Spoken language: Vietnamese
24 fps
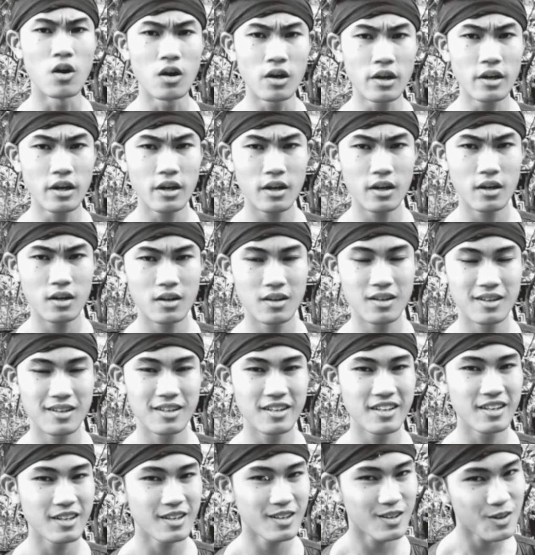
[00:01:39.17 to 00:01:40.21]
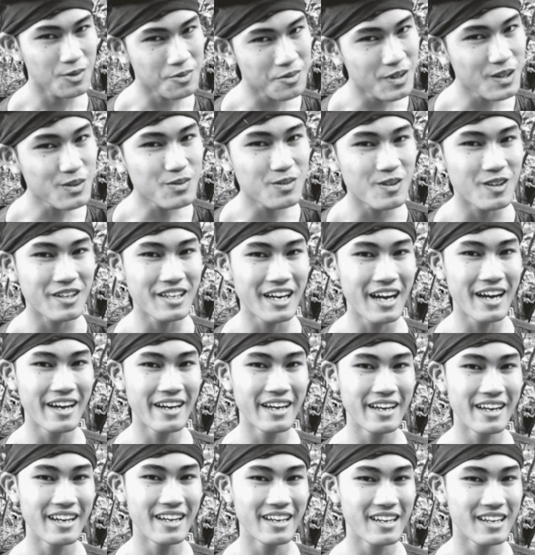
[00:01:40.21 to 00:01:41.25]
Đổi Đúng lúc tối
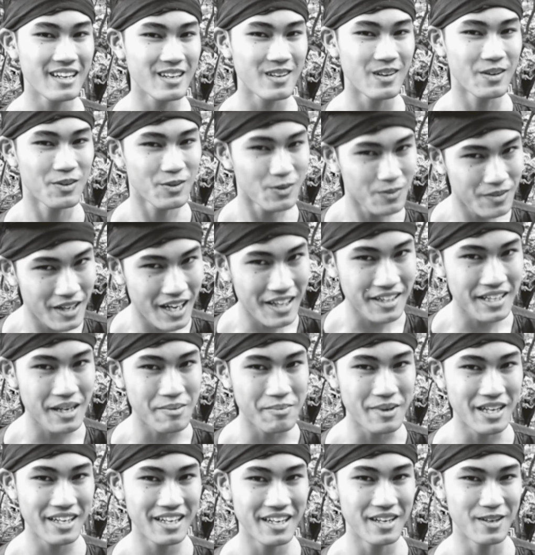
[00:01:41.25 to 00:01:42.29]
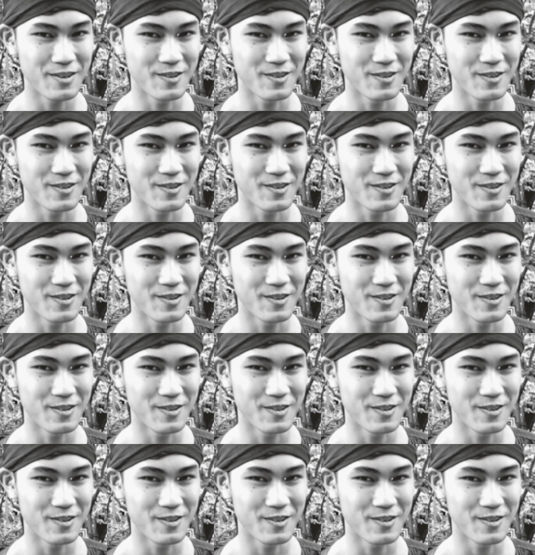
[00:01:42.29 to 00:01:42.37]
nay con cũng thèm ăn lẩu